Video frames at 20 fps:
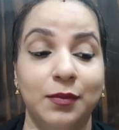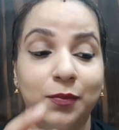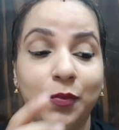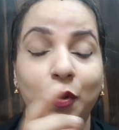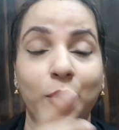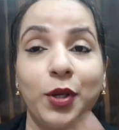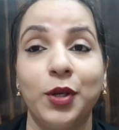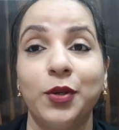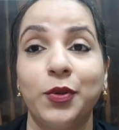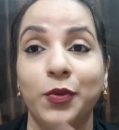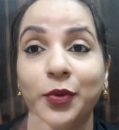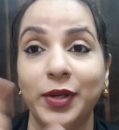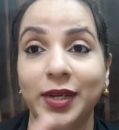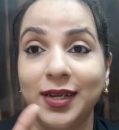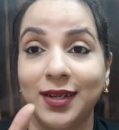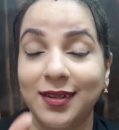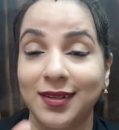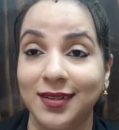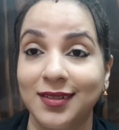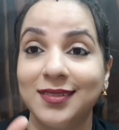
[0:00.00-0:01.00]
बॉटल को
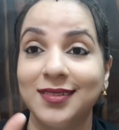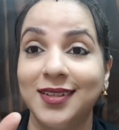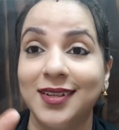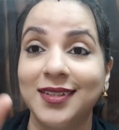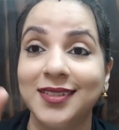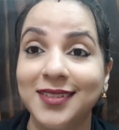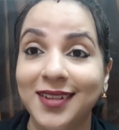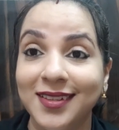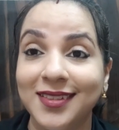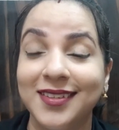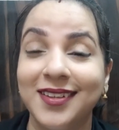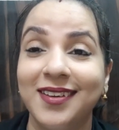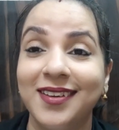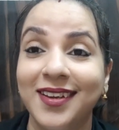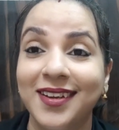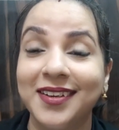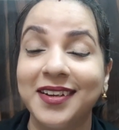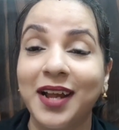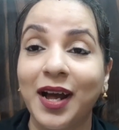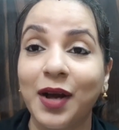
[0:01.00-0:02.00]
एक दर्जा दिया
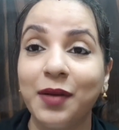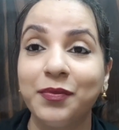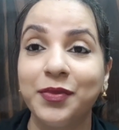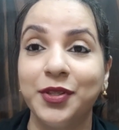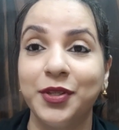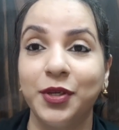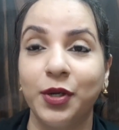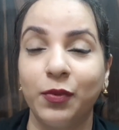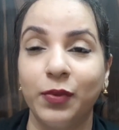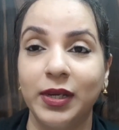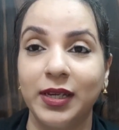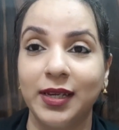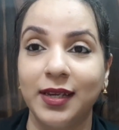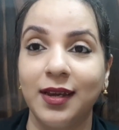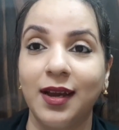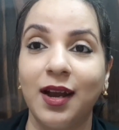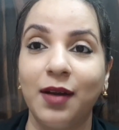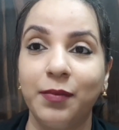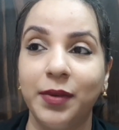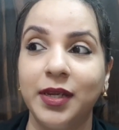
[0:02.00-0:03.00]
एक नाम दिया हुआ है
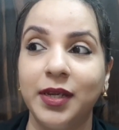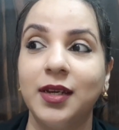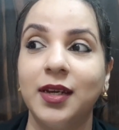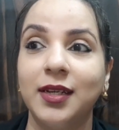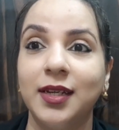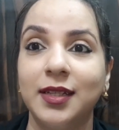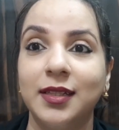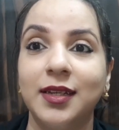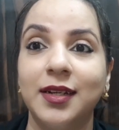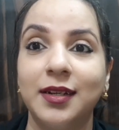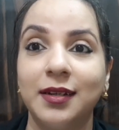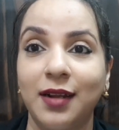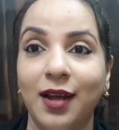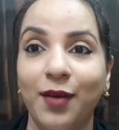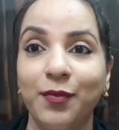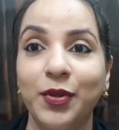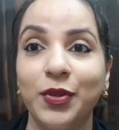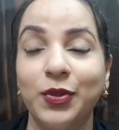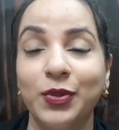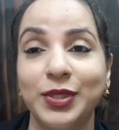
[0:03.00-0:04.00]
कि हाँ भैया ये तेरा
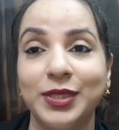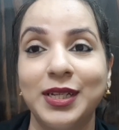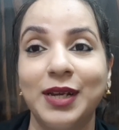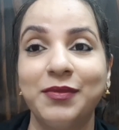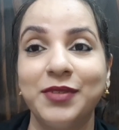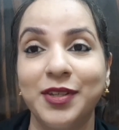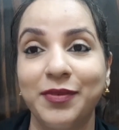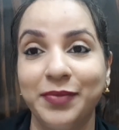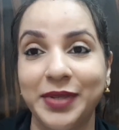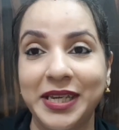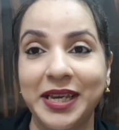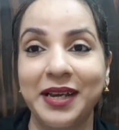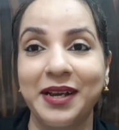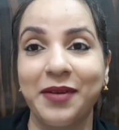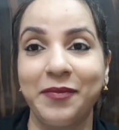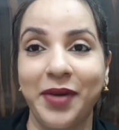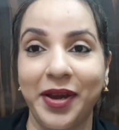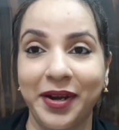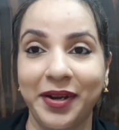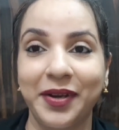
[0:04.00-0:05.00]
नाम है तो इस नाम से
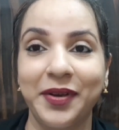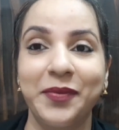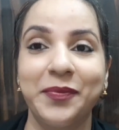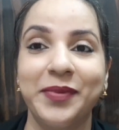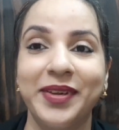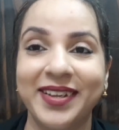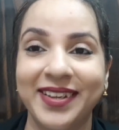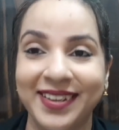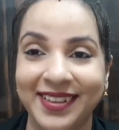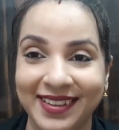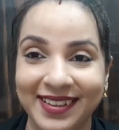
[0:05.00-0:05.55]
बिकेगा मार्केट में